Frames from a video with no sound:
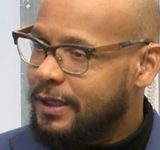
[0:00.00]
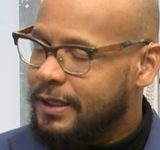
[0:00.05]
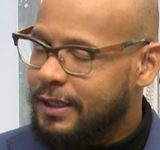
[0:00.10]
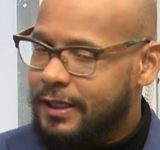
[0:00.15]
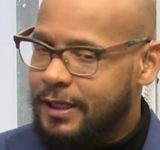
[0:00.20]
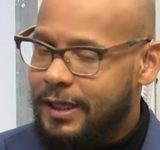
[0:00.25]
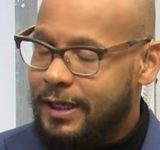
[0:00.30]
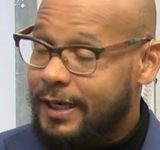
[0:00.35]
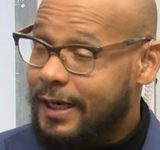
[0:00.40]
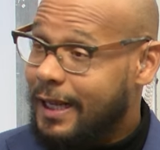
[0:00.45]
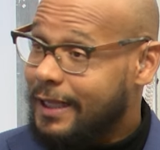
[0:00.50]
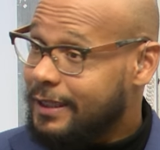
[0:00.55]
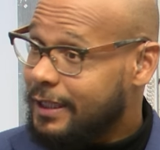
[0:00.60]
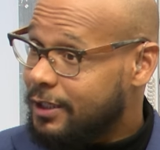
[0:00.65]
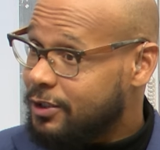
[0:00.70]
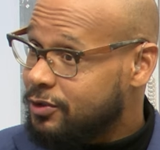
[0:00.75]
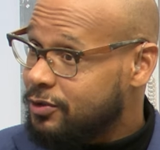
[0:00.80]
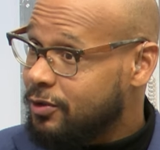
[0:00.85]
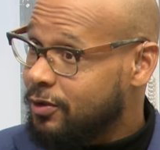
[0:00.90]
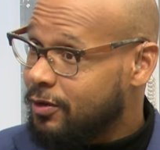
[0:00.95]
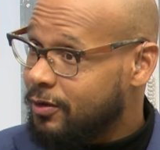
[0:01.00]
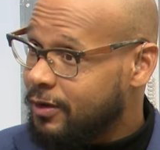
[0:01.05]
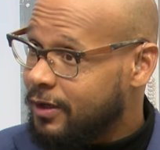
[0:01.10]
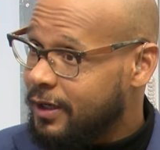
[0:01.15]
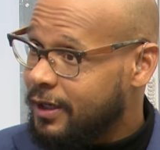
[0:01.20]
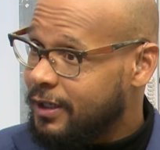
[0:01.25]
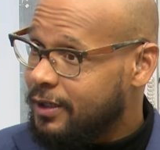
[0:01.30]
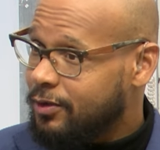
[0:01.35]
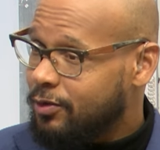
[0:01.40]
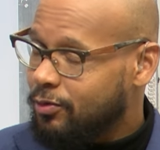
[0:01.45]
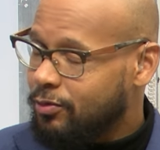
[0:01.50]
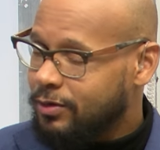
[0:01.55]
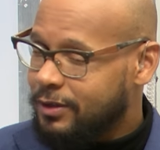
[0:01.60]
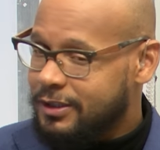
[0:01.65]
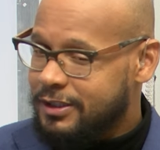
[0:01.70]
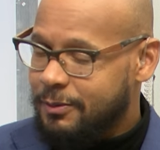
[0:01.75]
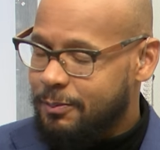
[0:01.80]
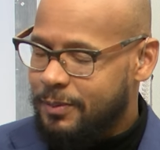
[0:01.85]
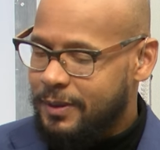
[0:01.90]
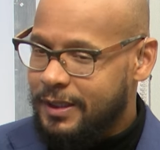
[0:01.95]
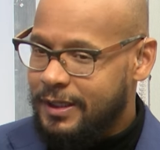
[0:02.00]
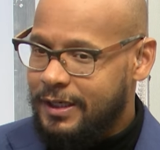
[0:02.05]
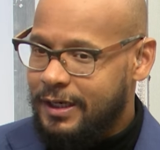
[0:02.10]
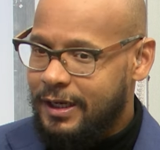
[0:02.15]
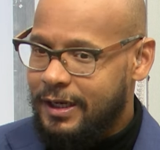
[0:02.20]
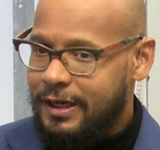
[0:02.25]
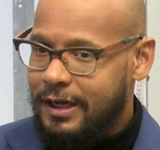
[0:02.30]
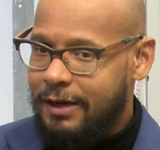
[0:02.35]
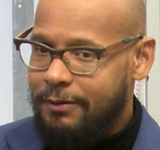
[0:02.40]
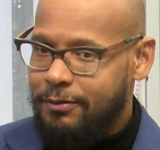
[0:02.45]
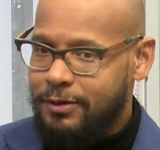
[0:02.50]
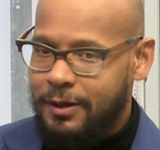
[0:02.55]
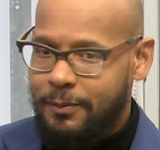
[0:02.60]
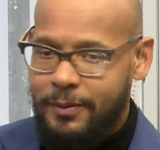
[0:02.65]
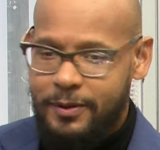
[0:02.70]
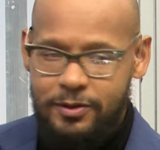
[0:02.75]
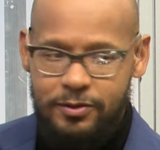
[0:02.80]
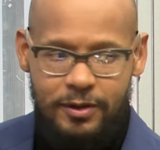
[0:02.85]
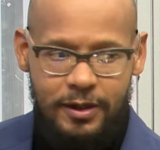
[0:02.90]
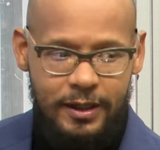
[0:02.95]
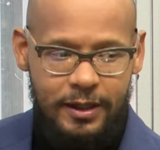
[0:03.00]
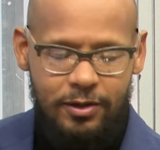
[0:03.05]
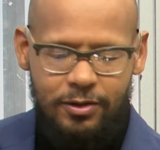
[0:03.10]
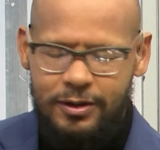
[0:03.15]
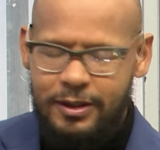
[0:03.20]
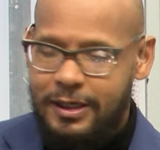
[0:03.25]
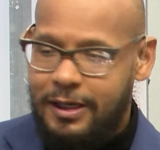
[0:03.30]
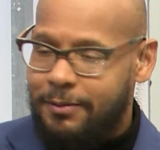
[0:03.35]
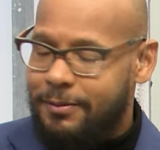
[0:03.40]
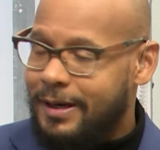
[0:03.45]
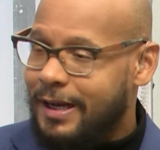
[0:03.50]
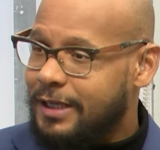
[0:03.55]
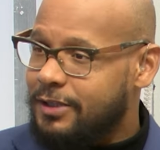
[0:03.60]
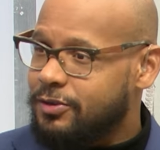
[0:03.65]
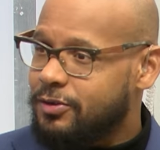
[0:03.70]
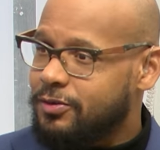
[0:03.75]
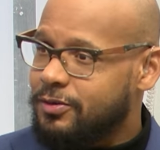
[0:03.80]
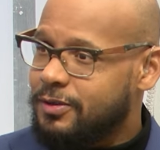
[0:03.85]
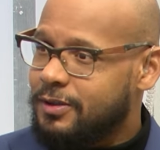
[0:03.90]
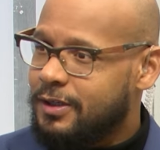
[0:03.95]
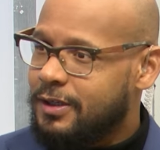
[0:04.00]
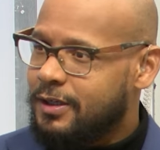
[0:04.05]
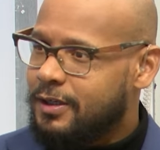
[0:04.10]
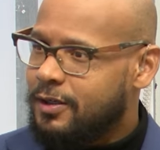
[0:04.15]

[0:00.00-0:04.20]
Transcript: Y en natación, en tu disciplina, había una persona que no tenía brazos,